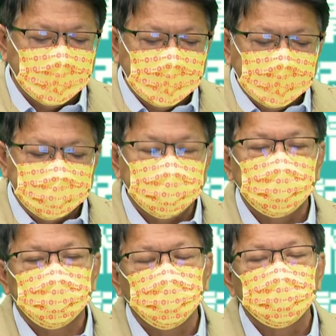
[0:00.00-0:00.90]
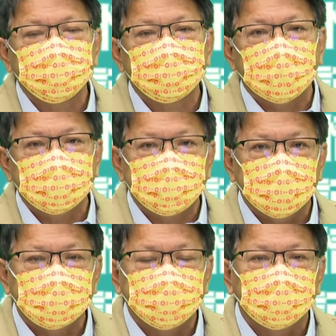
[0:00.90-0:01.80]
几个做加加
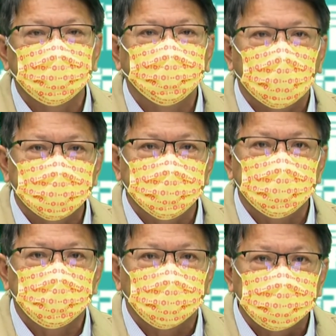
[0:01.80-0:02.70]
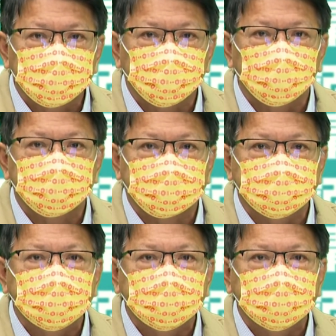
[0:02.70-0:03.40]
强的防疫措措施，